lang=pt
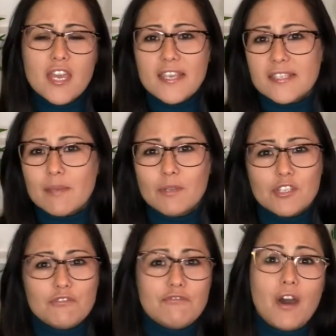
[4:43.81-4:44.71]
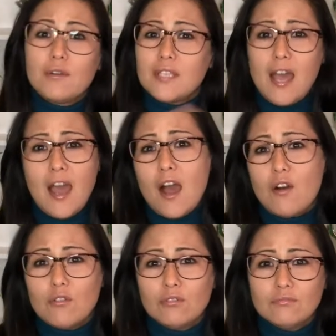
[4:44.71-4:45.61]
que sempre te falta
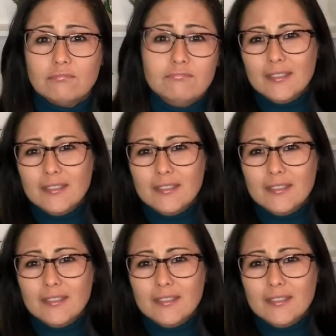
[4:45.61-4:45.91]
algo.